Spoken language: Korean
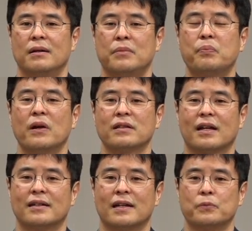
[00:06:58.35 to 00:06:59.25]
몇 평이
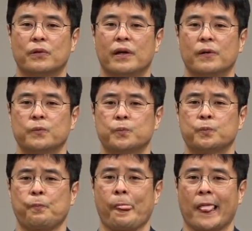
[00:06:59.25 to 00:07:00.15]
사야지 행복해요?
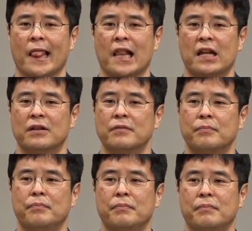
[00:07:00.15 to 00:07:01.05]

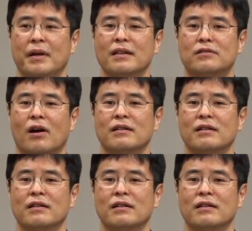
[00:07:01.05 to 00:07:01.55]
맨날 저